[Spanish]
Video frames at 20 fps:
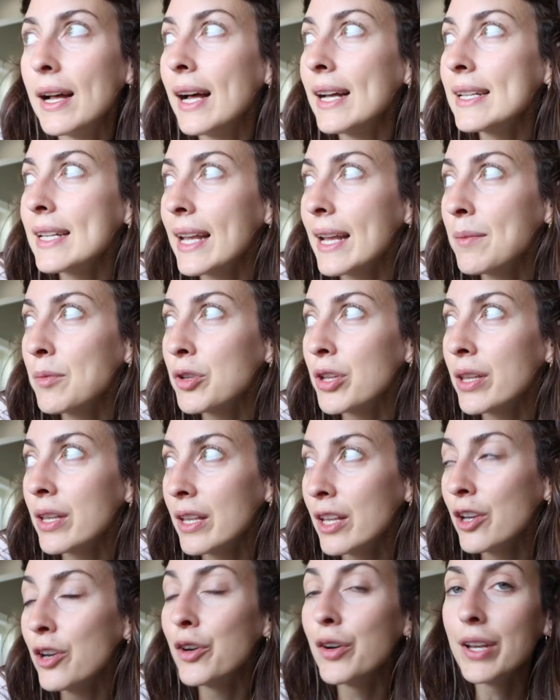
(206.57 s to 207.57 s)
Así que hemos
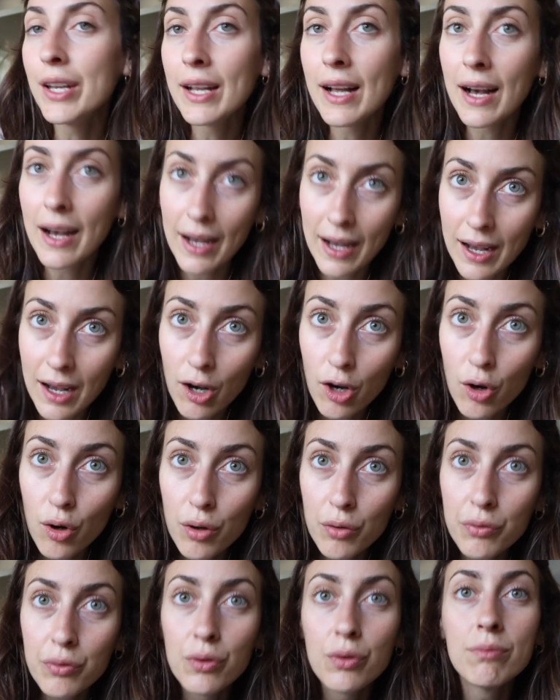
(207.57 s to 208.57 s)
decidido ir a
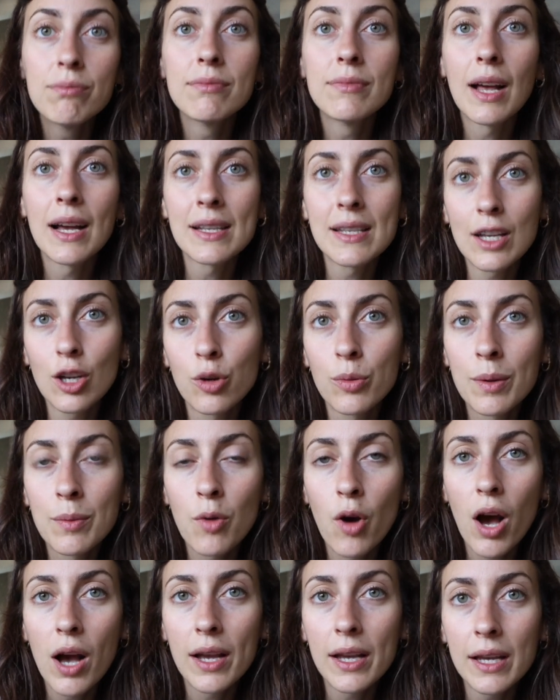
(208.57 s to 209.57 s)
Whole así
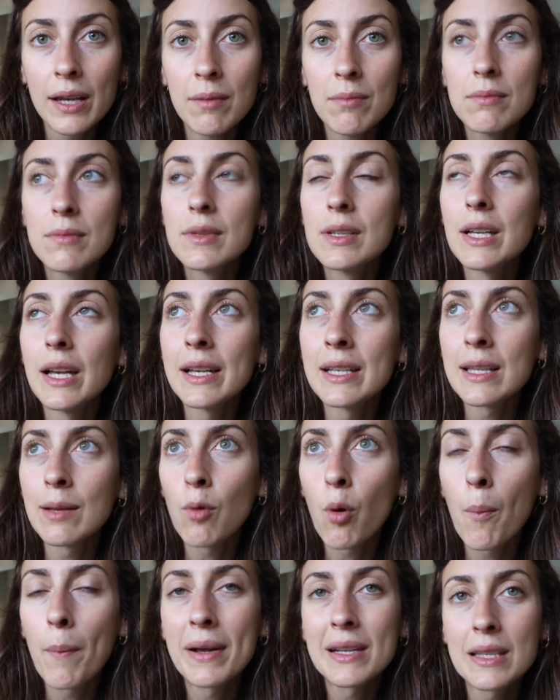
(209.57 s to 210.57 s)
comemos aquí
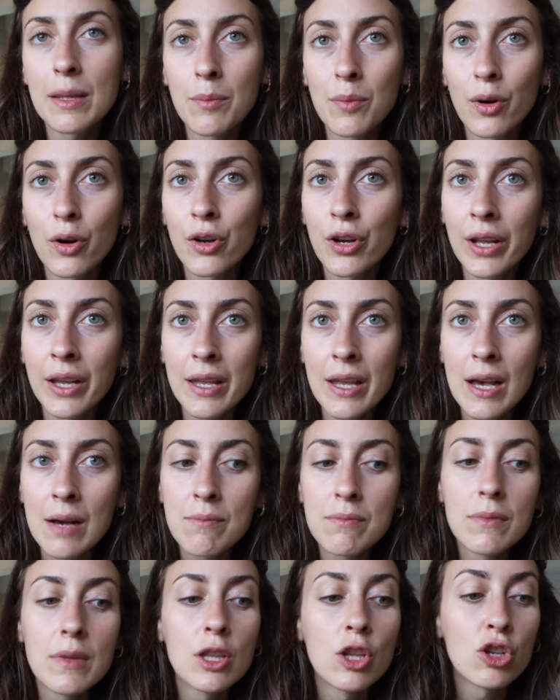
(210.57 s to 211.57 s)
estamos más tiempo con ella,
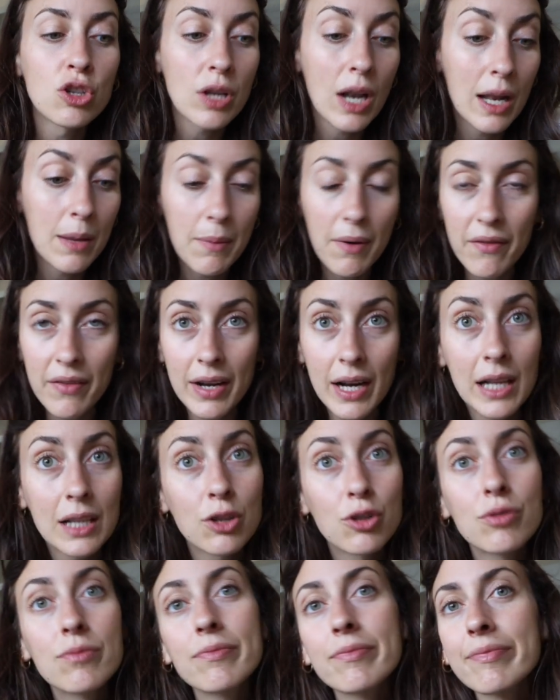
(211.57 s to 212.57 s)
no sale más
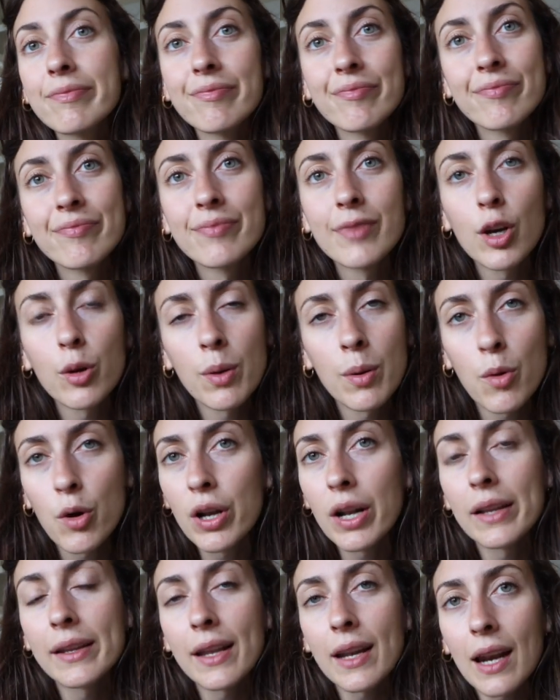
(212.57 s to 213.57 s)
barato, comemos
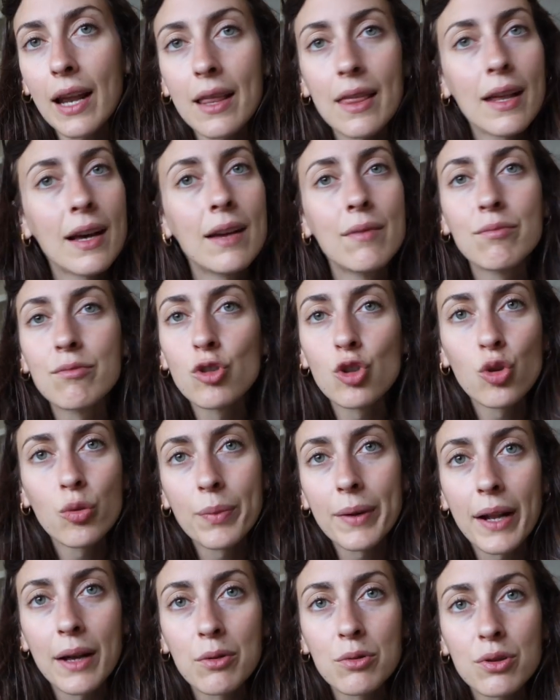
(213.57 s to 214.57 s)
en la terraza,
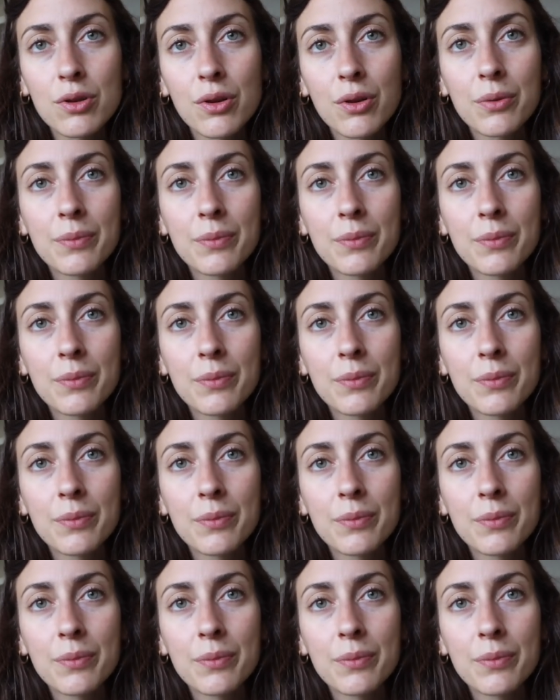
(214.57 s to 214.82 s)
súper a gusto.